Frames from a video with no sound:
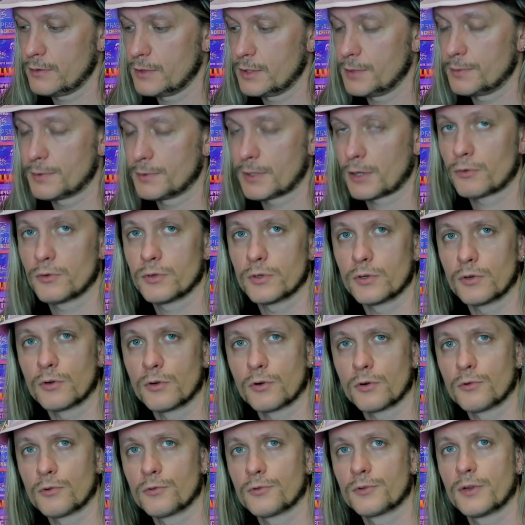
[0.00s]
типа такой
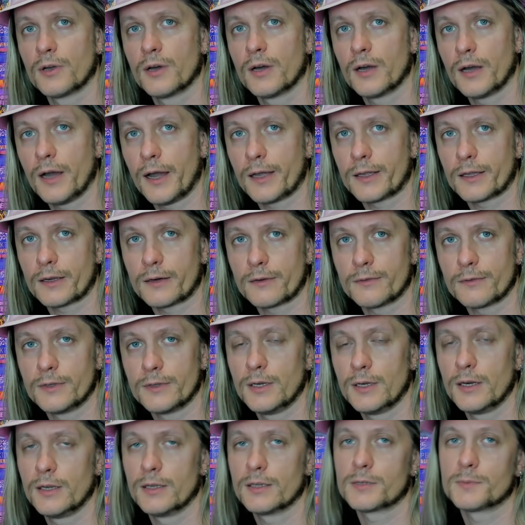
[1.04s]
growth хакер
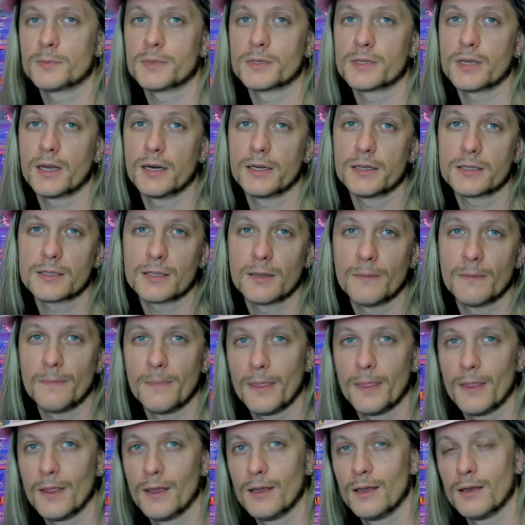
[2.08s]
или специалист
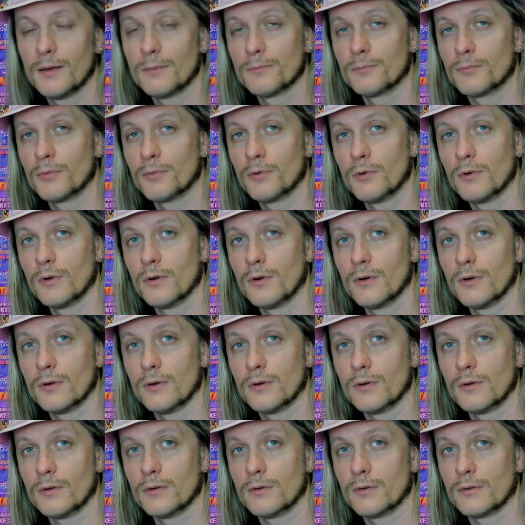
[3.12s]
по
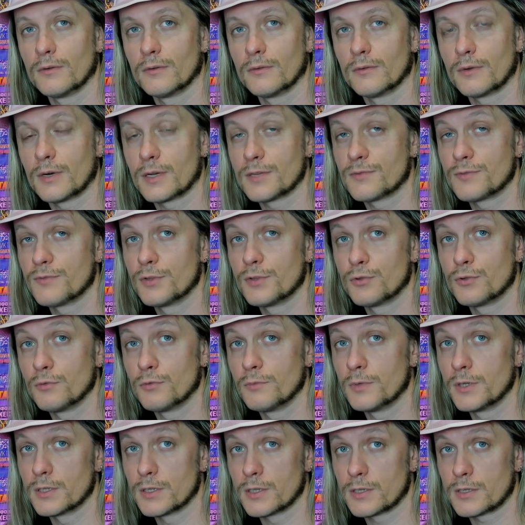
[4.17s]
э, развитию
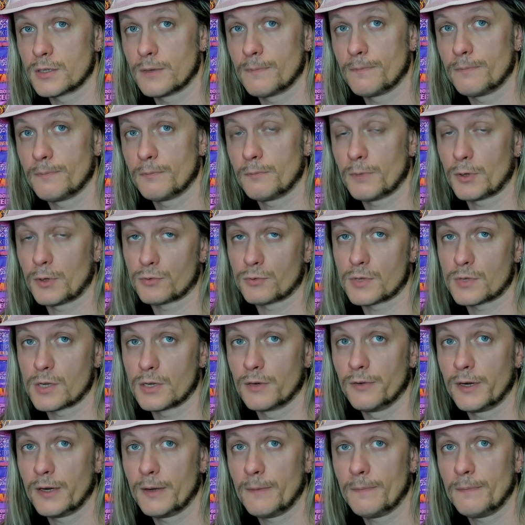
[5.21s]
бизнеса, по-русски
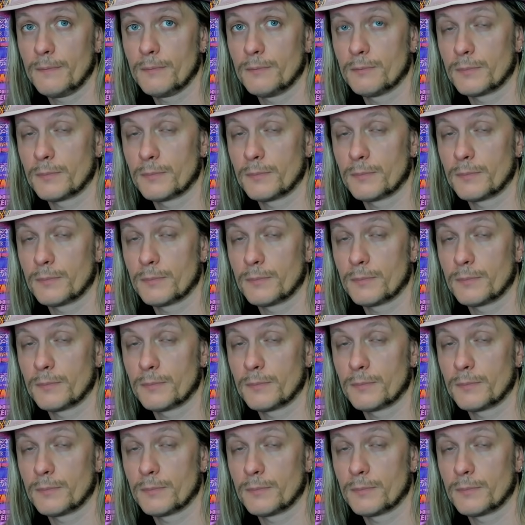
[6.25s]
говоря.